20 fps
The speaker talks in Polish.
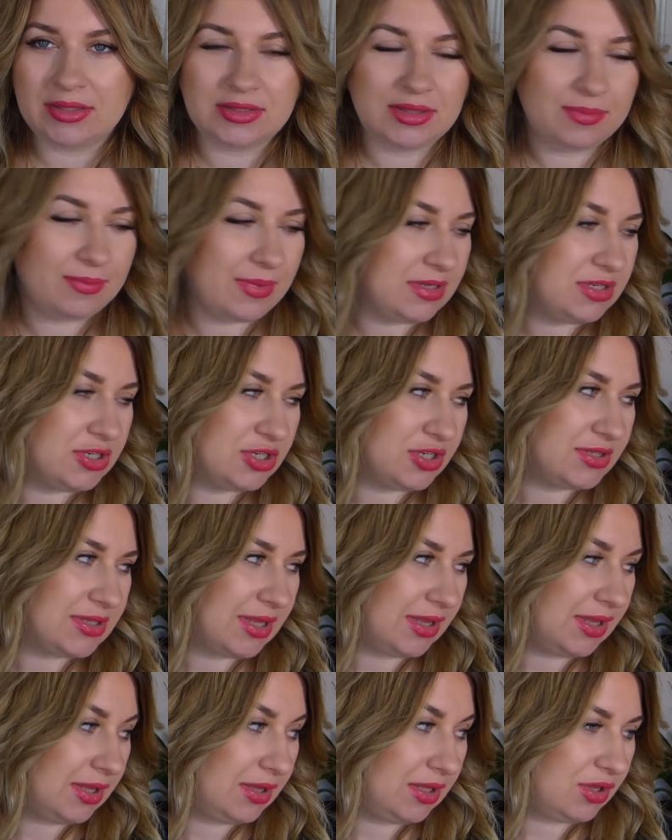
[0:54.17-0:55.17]
Tym bardziej, że
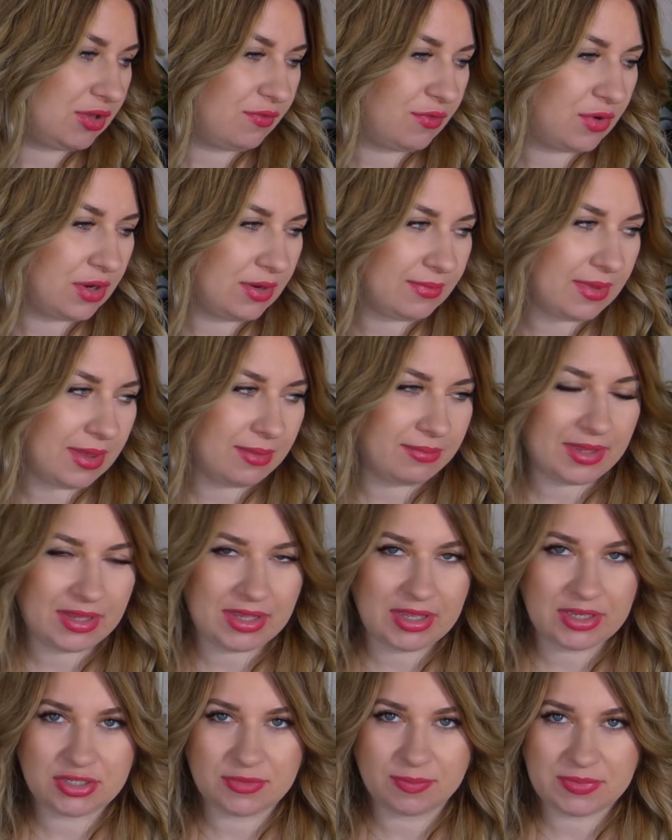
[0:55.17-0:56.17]
ostatnie dni to w ogóle miałam
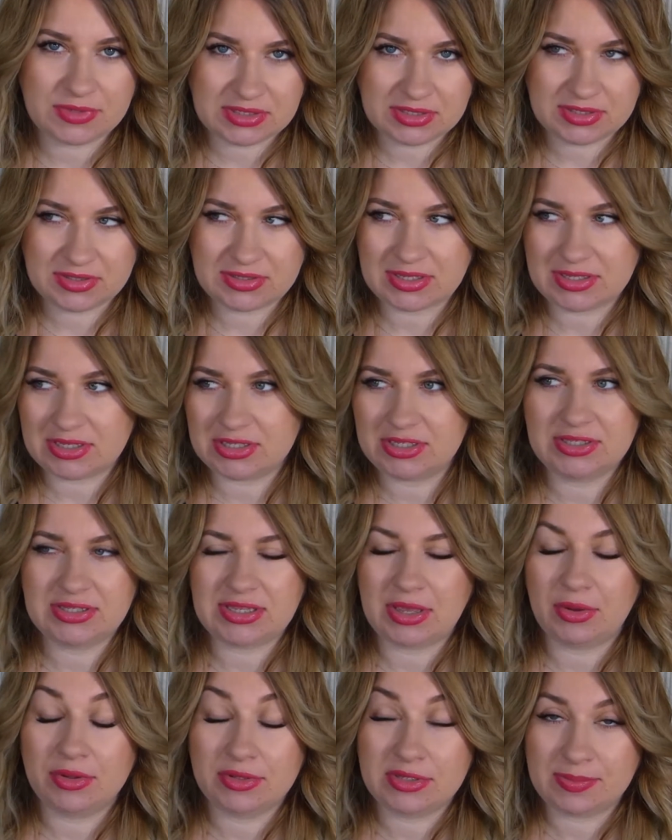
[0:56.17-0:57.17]
takie, że w zasadzie
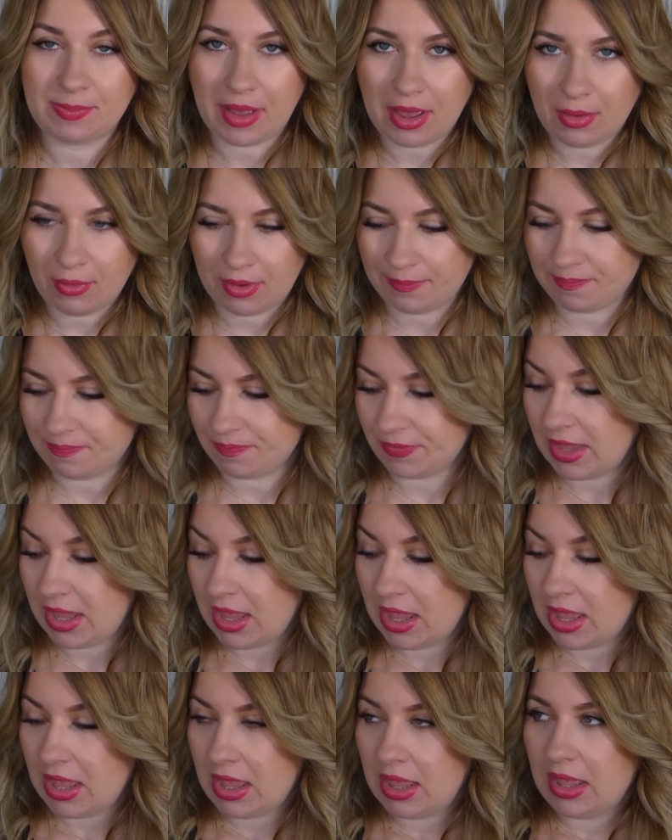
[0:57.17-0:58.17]
całe spałam.
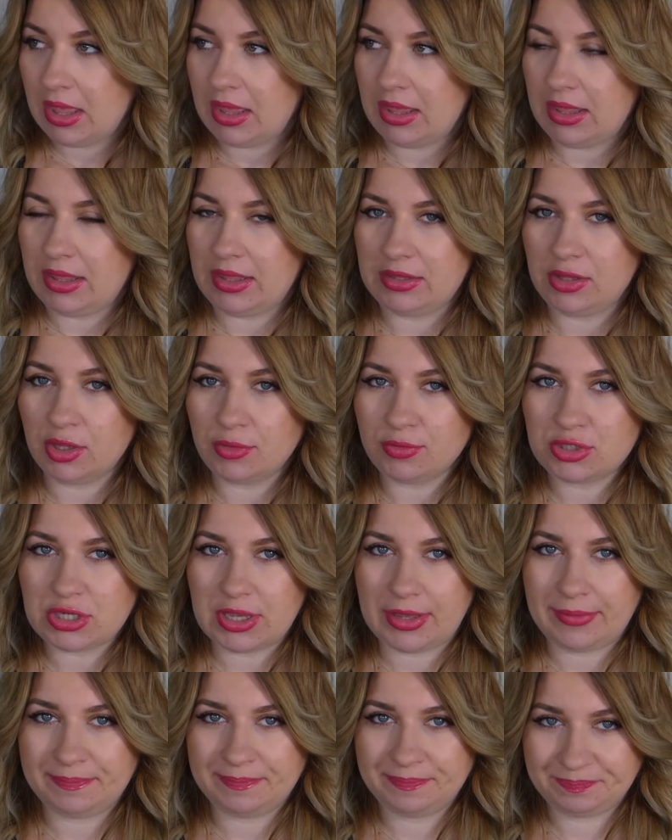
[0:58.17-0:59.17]

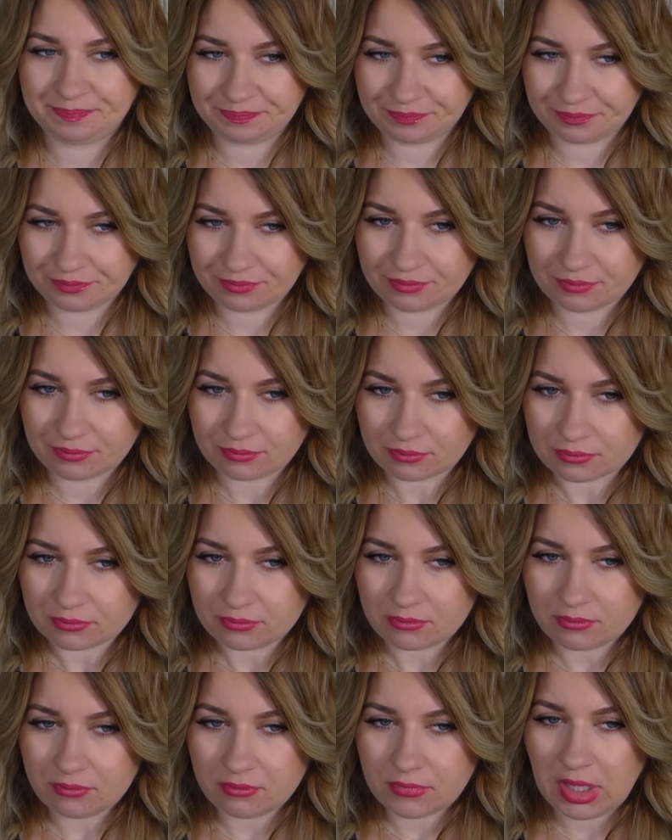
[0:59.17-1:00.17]
Dobrze,
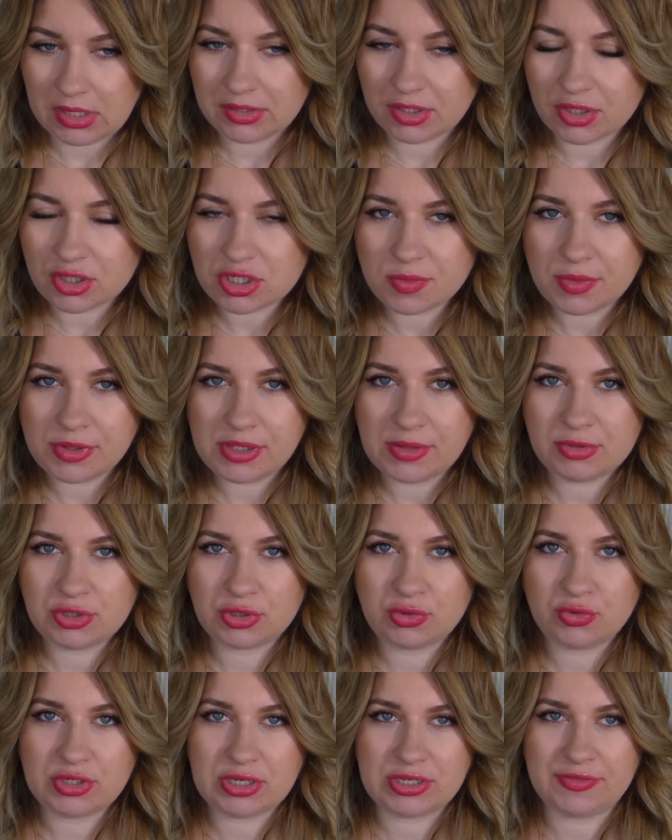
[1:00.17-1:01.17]
to żeby nie
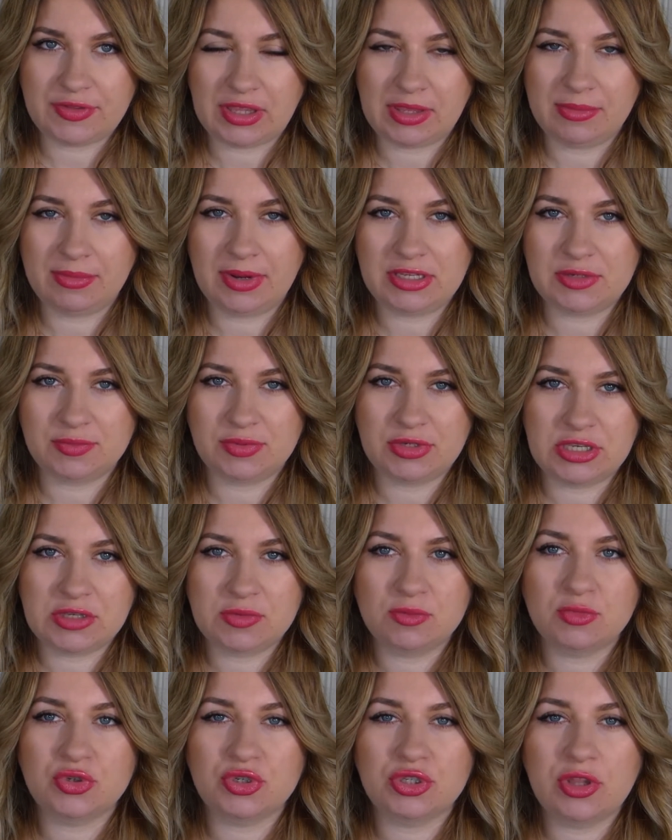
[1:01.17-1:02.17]
przedłużać, w takim razie
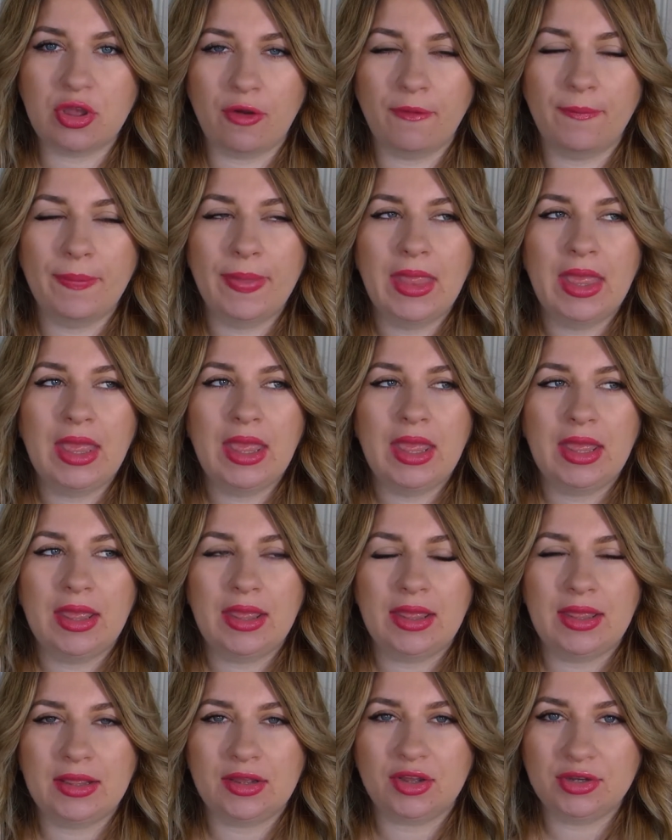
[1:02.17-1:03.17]
przejdźmy już do
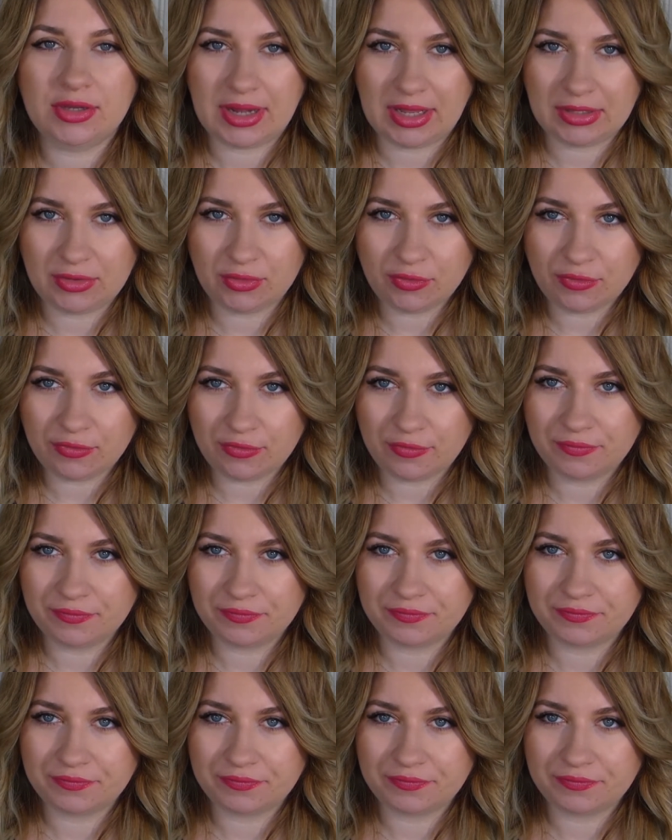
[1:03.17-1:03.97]
konkretów.